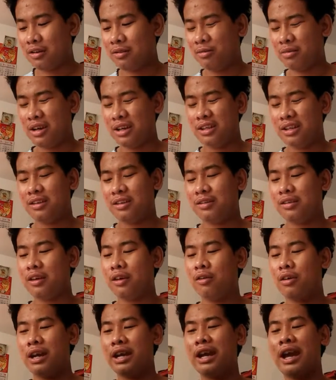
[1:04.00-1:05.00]
yung award.
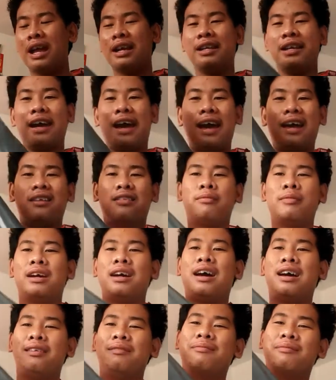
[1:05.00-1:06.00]
So, ayan guys,
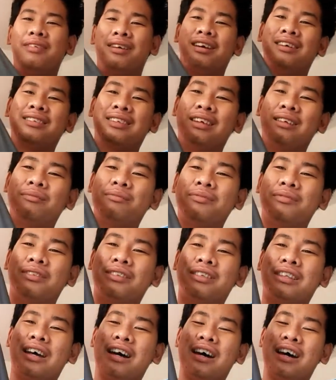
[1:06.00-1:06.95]
mag-unboxing po